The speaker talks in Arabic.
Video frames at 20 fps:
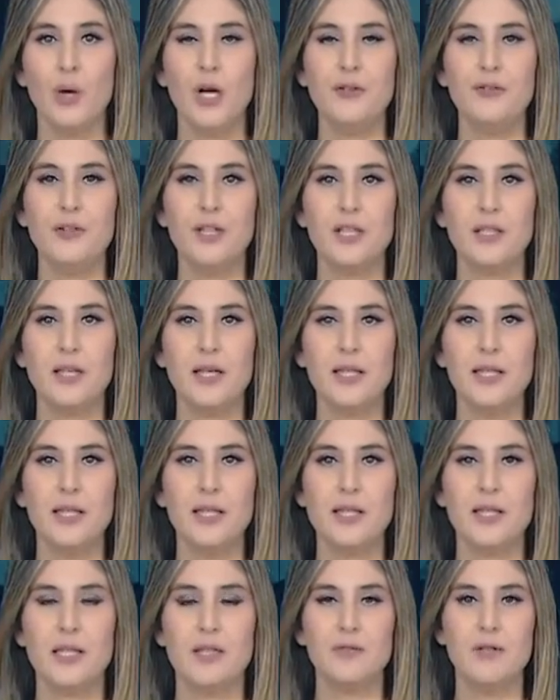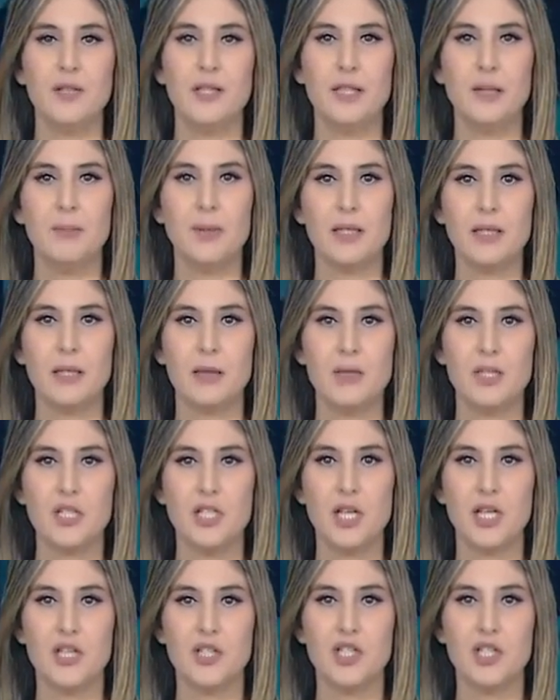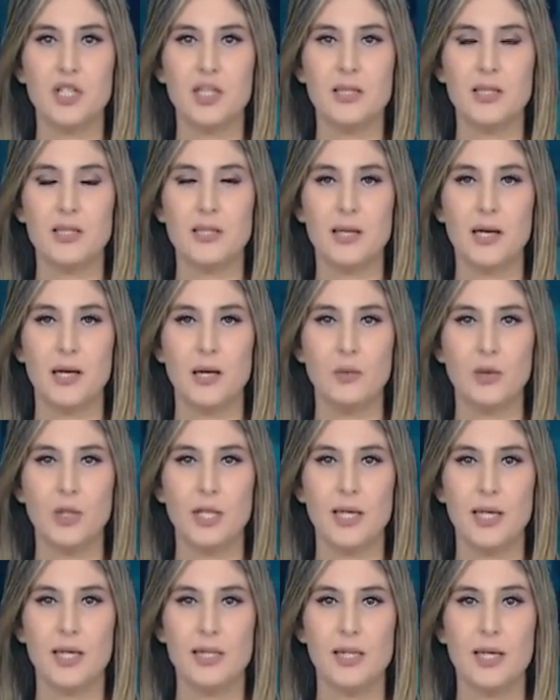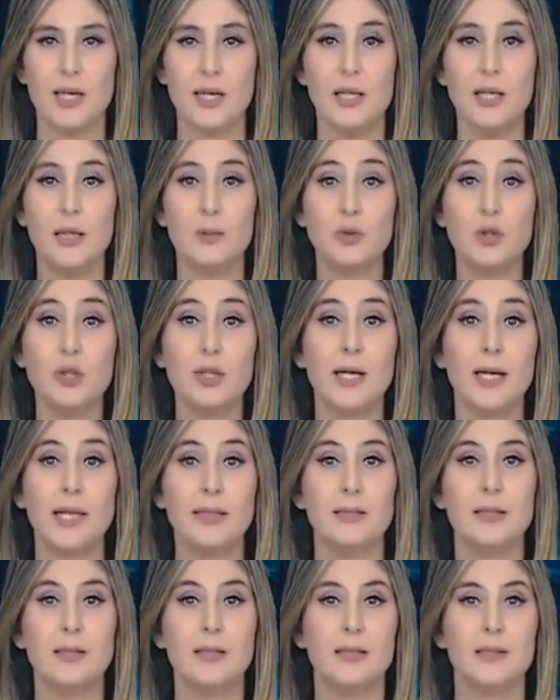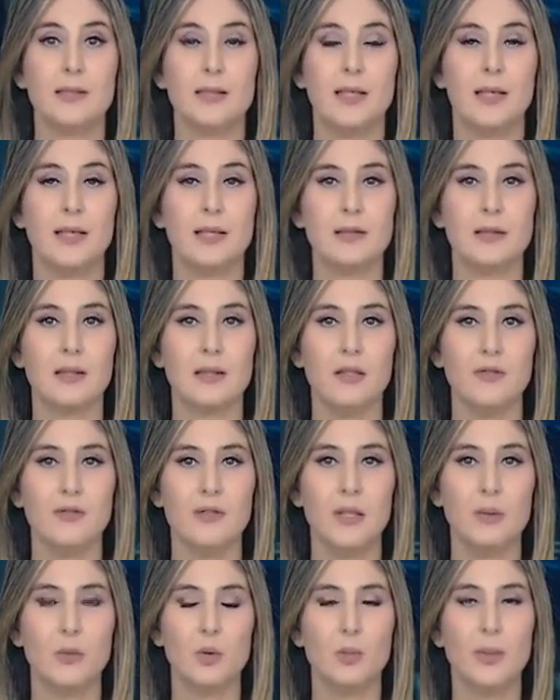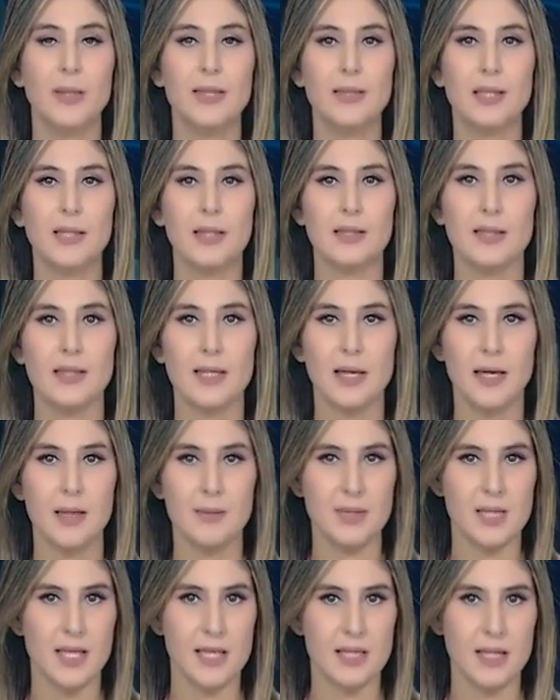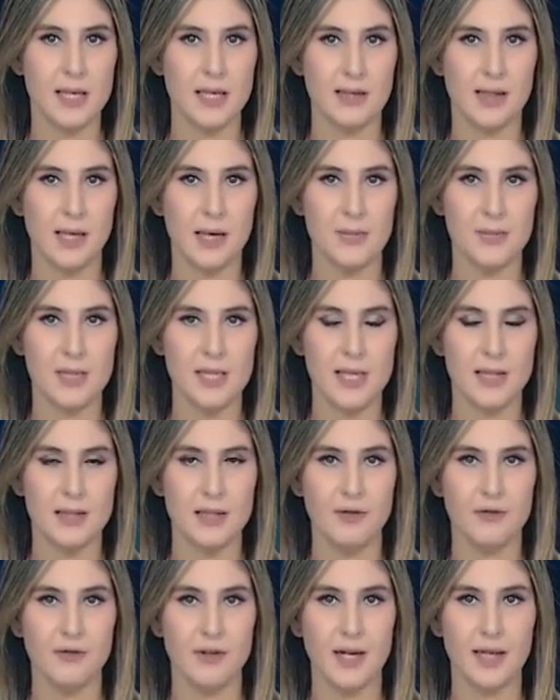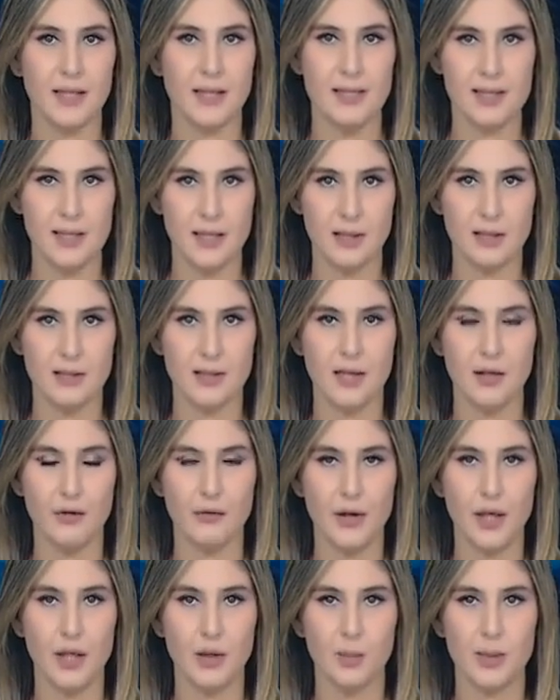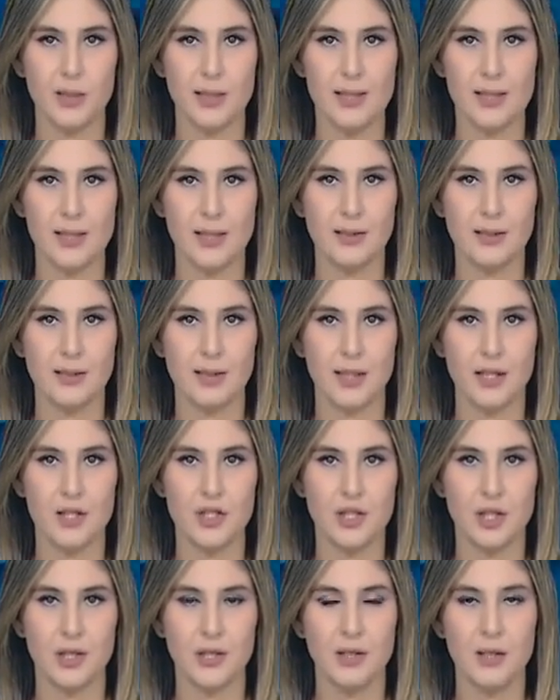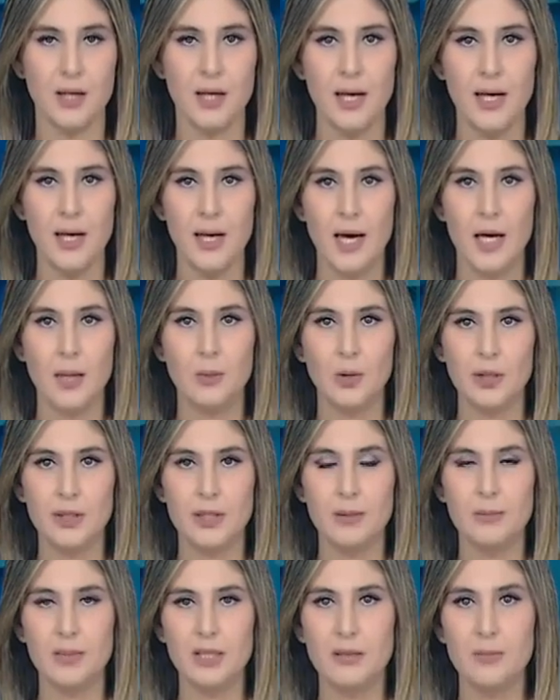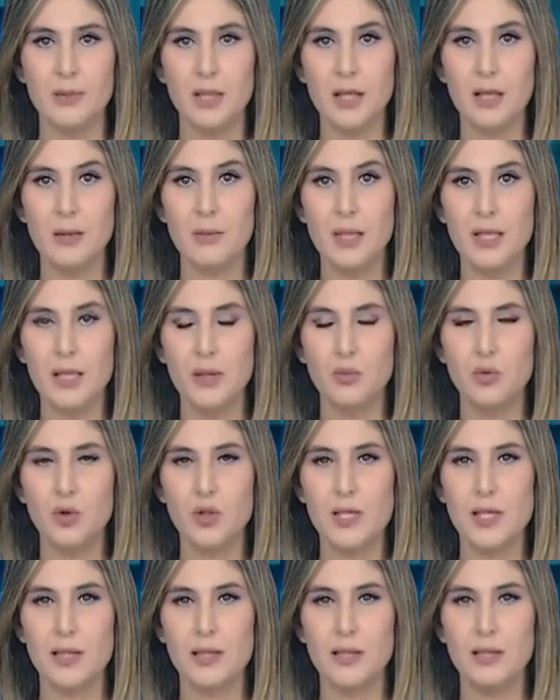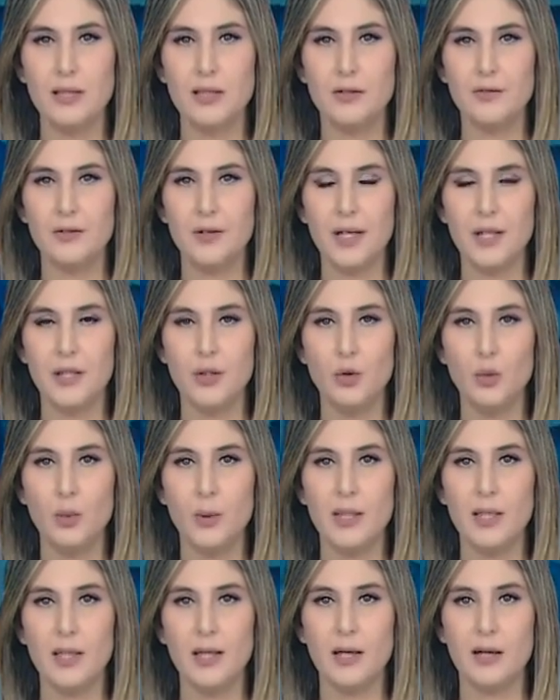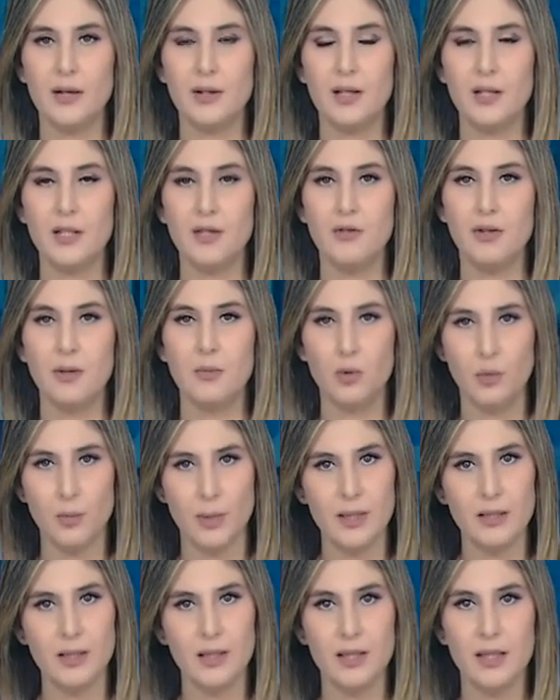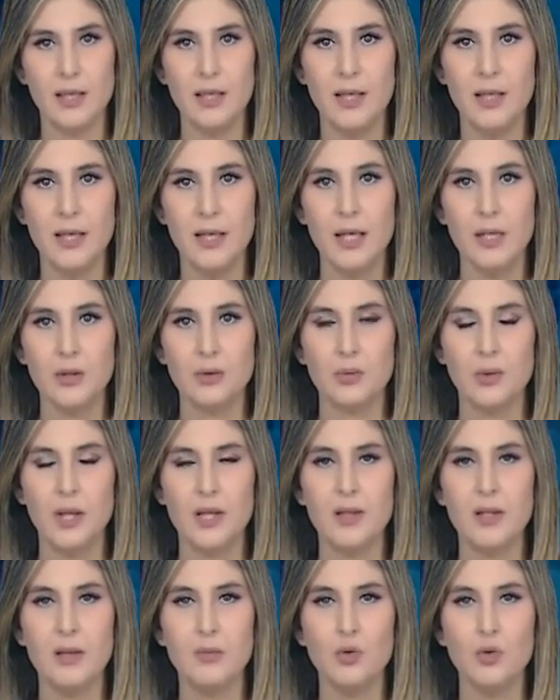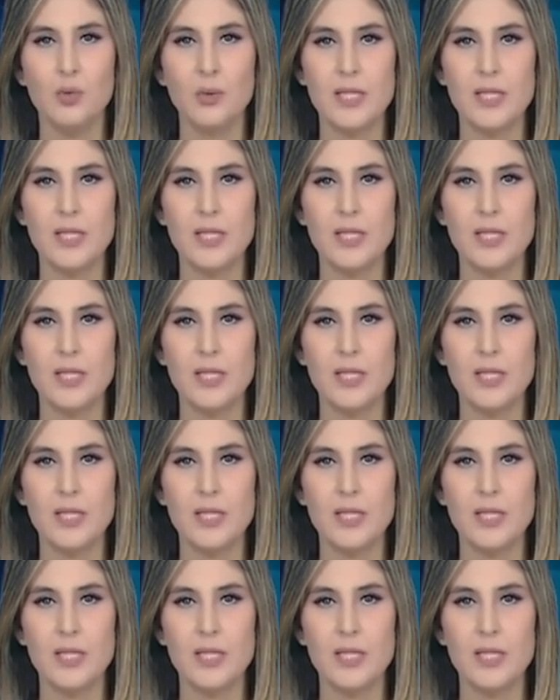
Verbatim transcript: وفي إطار تنفيذ برنامج أنشطة التعاون العسكري المتعددة الأطراف لمبادرة 5 زائد 5 دفاع لسنة 2019 المعتمد من قبل وزراء دفاع الدول الأعضاء في المبادرة تنظم